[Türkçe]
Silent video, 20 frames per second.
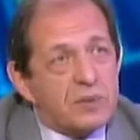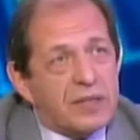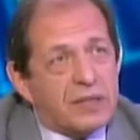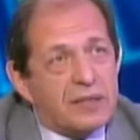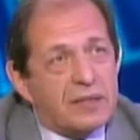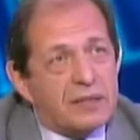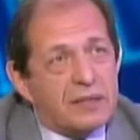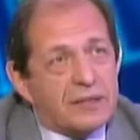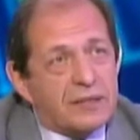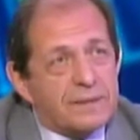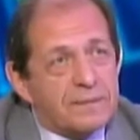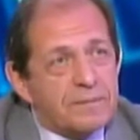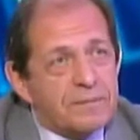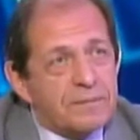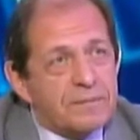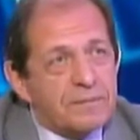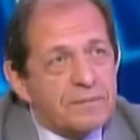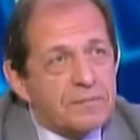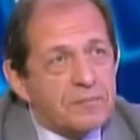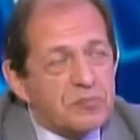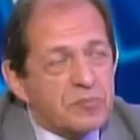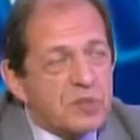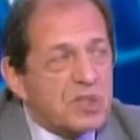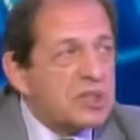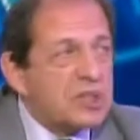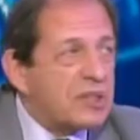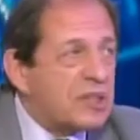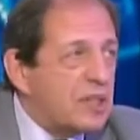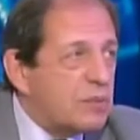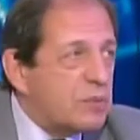beklenir.
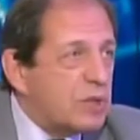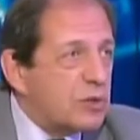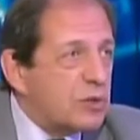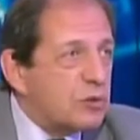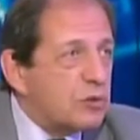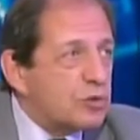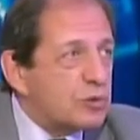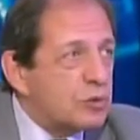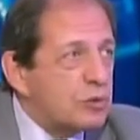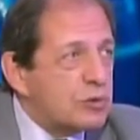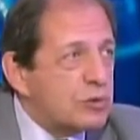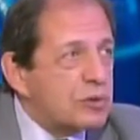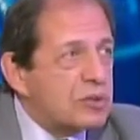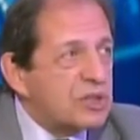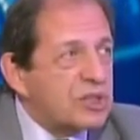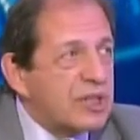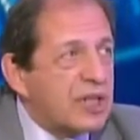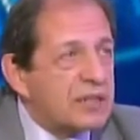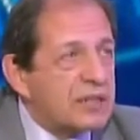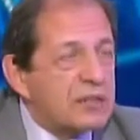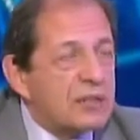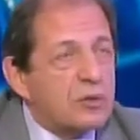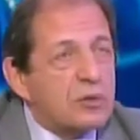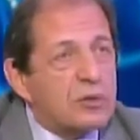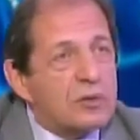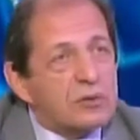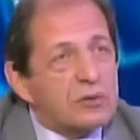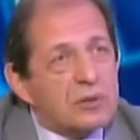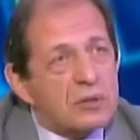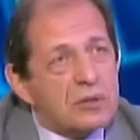Dışarıya bakıyorsunuz. Dışarıda da bir
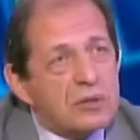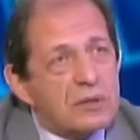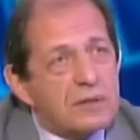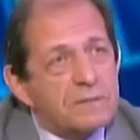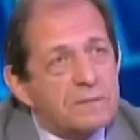kontrol... yandan